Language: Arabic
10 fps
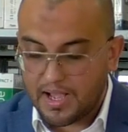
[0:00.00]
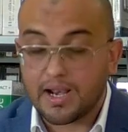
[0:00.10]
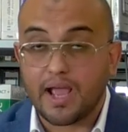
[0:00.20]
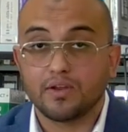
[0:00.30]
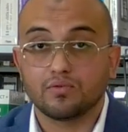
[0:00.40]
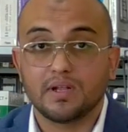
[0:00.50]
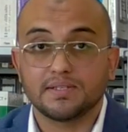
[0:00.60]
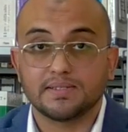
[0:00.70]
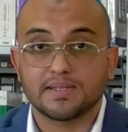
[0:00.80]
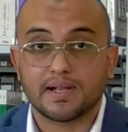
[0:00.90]
العين
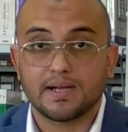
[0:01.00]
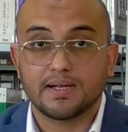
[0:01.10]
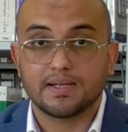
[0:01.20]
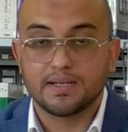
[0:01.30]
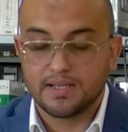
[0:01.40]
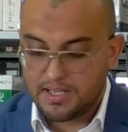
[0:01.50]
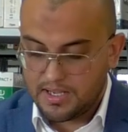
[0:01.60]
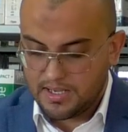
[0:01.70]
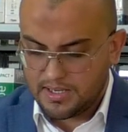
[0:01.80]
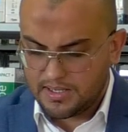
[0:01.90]
التي تراها
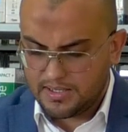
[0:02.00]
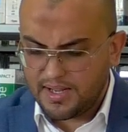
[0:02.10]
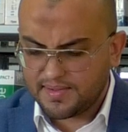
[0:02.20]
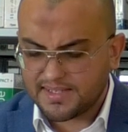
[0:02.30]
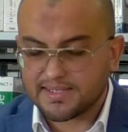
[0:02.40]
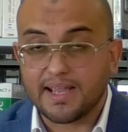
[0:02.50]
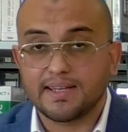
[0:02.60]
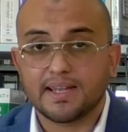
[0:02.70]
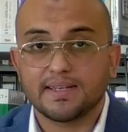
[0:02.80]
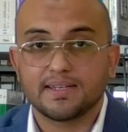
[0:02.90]
ليست
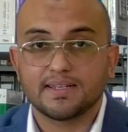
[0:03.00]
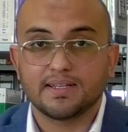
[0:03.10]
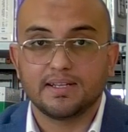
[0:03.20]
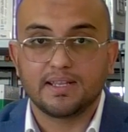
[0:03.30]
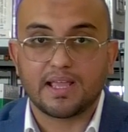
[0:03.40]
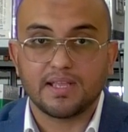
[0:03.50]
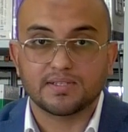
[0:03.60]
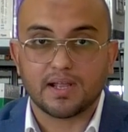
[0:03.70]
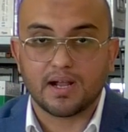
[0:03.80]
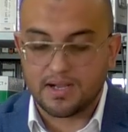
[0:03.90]
عينا لكي
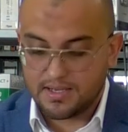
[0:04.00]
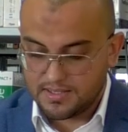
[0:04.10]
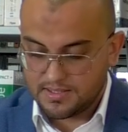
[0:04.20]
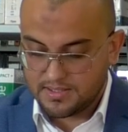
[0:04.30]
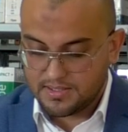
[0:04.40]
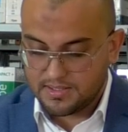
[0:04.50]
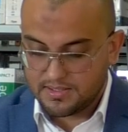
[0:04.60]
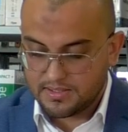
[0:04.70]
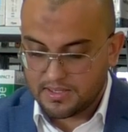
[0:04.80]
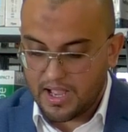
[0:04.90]
تراها
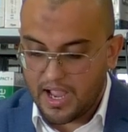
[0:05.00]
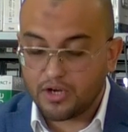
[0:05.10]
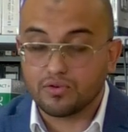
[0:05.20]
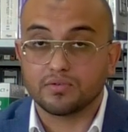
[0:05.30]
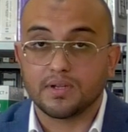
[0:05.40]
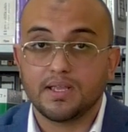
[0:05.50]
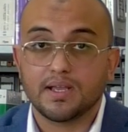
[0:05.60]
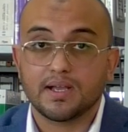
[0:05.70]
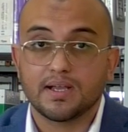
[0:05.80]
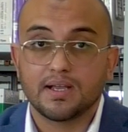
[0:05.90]
عين
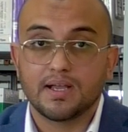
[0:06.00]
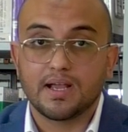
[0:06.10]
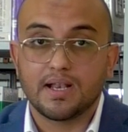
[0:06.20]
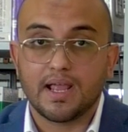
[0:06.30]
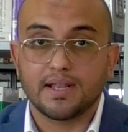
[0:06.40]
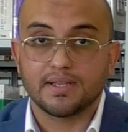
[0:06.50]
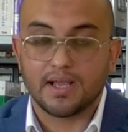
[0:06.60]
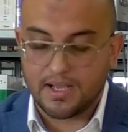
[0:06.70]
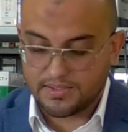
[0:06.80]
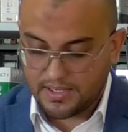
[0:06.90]
هي
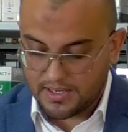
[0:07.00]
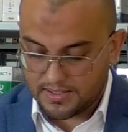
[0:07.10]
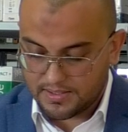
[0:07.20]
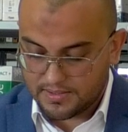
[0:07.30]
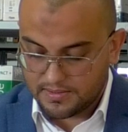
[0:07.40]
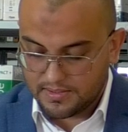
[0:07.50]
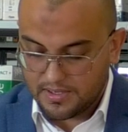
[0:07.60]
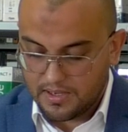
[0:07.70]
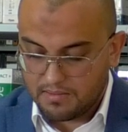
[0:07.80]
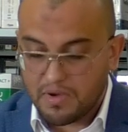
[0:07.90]
لأنها تراك
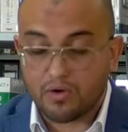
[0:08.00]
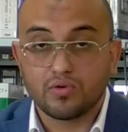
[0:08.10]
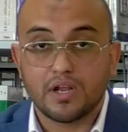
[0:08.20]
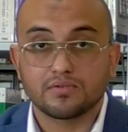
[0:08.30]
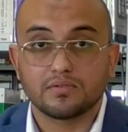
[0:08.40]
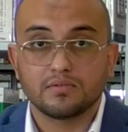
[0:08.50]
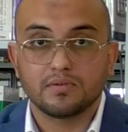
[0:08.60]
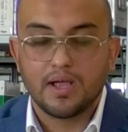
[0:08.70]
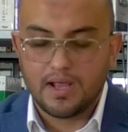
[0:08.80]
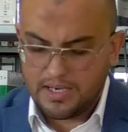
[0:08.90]
مقولة
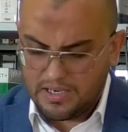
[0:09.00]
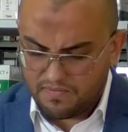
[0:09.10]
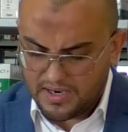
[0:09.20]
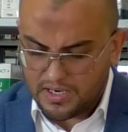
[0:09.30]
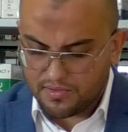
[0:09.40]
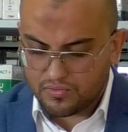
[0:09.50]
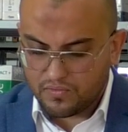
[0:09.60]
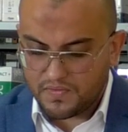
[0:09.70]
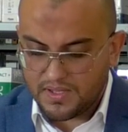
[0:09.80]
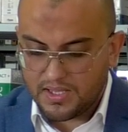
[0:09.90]

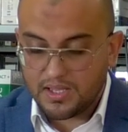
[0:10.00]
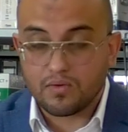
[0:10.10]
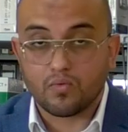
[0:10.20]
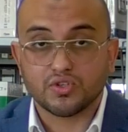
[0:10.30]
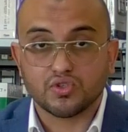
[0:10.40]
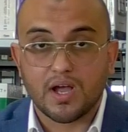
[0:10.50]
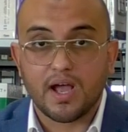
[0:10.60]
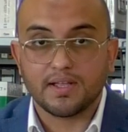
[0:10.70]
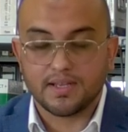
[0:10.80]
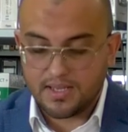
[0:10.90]
للفيلسوف
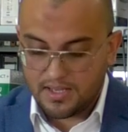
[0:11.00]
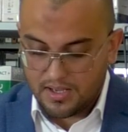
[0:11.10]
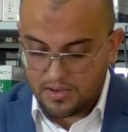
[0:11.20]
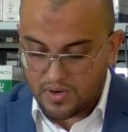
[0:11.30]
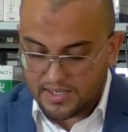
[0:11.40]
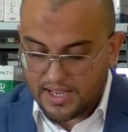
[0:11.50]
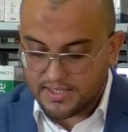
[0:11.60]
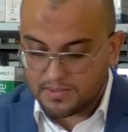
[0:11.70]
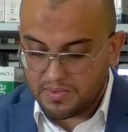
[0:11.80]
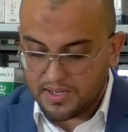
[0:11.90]
والشاعر
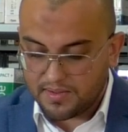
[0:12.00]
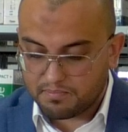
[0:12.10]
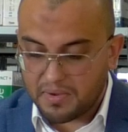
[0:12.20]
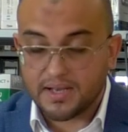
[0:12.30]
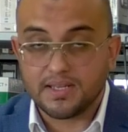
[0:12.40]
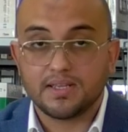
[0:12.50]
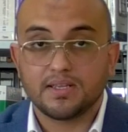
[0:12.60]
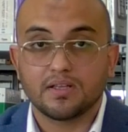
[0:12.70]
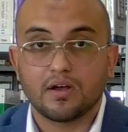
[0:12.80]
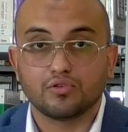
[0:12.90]
والكاتب الإسباني
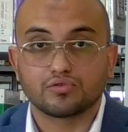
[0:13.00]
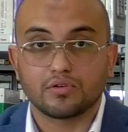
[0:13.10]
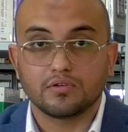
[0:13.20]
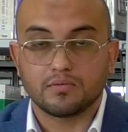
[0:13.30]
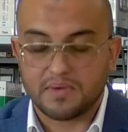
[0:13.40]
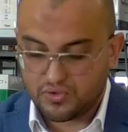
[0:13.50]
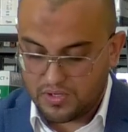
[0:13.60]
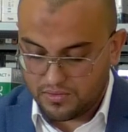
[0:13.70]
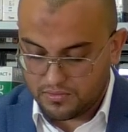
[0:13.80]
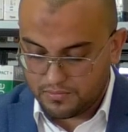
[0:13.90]
أنطونيو
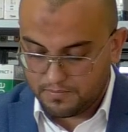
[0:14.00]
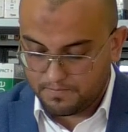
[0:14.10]
ماتشادو